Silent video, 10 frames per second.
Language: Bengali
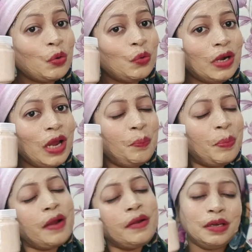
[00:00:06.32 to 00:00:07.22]
অনন্যা
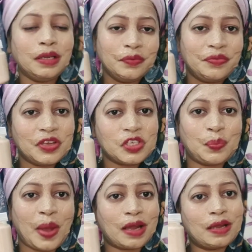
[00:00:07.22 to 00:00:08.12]
ব্রাইটেনিং ফেস
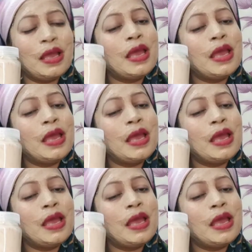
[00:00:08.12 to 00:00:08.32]
প্যাক